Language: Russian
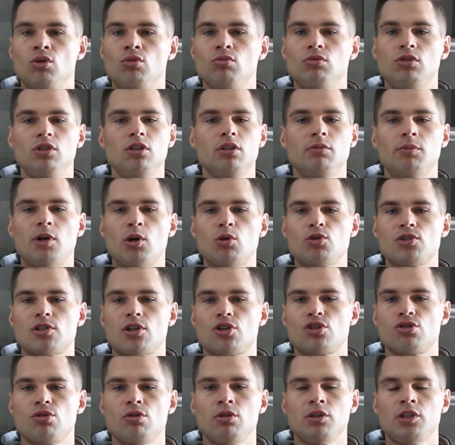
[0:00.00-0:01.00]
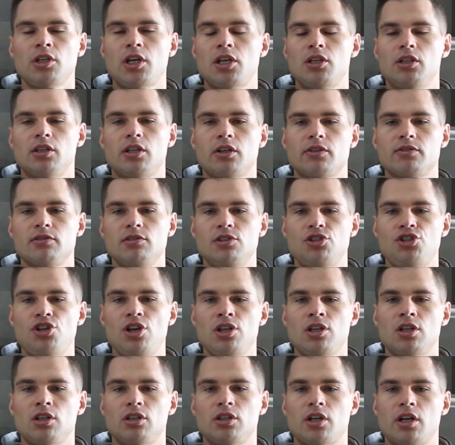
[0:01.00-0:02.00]
Ну, не могу сказать, что я на какие-то
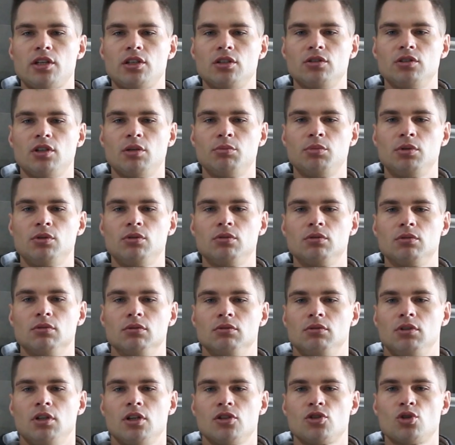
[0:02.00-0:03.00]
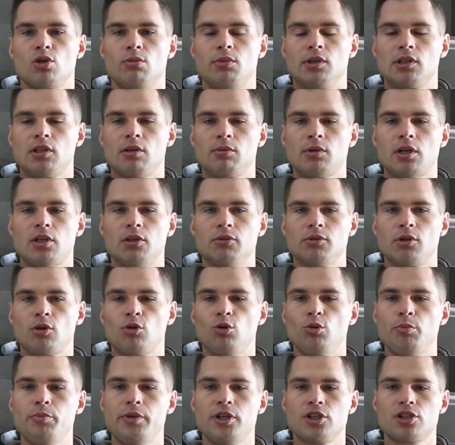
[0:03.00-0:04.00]
развлечения тратил, я был не особо там каким-то
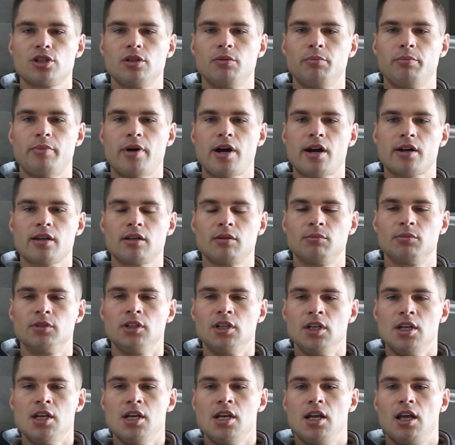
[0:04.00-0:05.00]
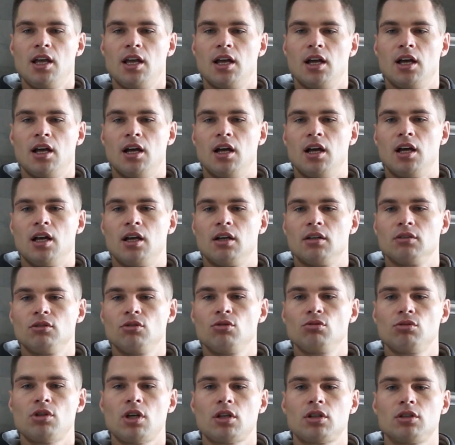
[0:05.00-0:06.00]
клубешным парнем, а,
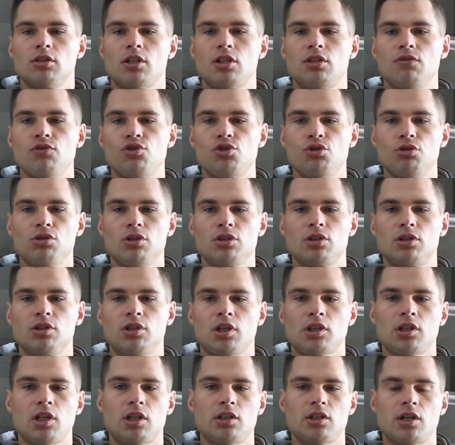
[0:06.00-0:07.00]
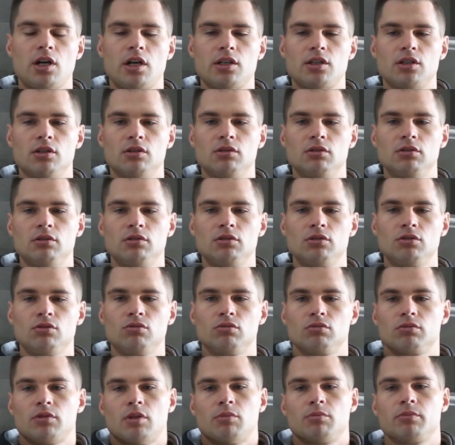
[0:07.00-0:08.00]
ну, так на девчонок иногда тратил,
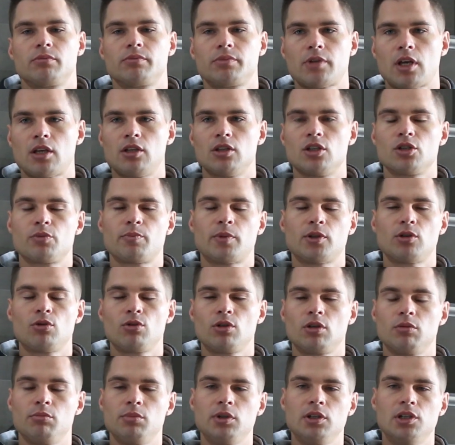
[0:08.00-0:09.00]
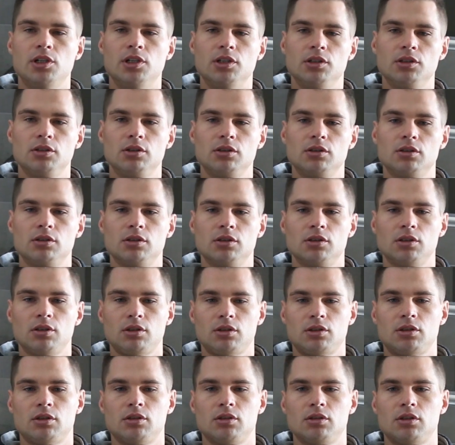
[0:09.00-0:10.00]
ну, там какие-то же подруги были,
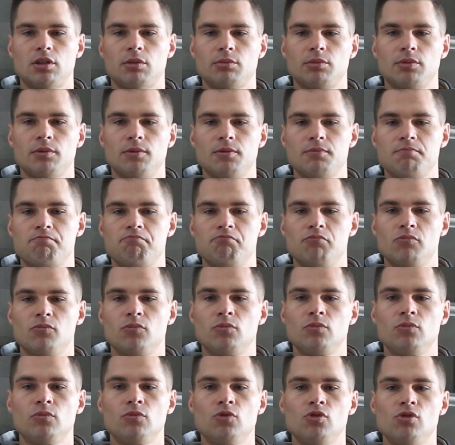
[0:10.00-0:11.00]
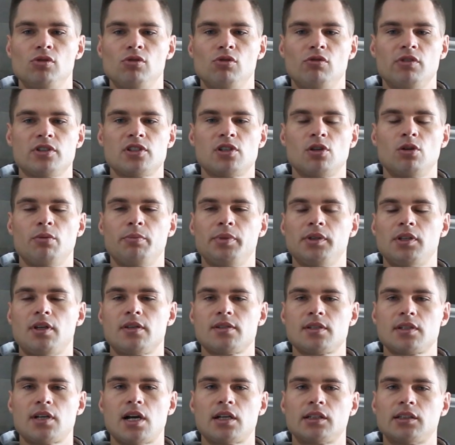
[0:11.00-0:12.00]
там, ну, в основном
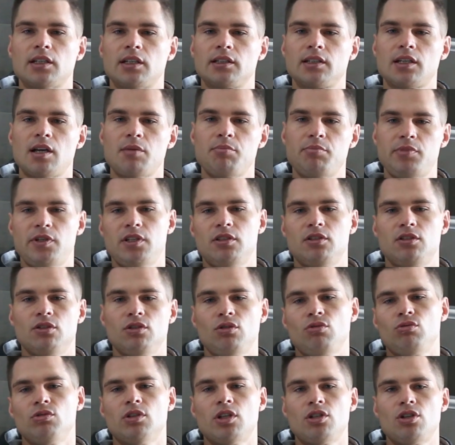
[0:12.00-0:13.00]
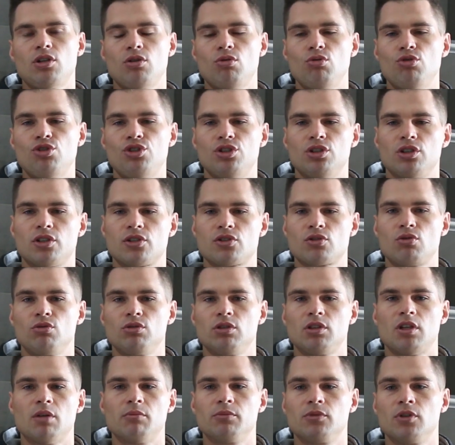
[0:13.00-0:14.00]
пытался как-то откопить, ну, и на текущие текущие
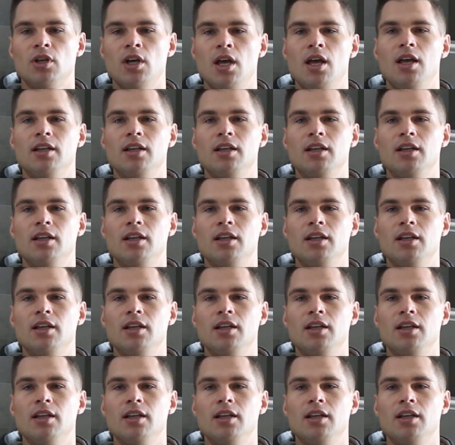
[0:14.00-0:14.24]
расходы там.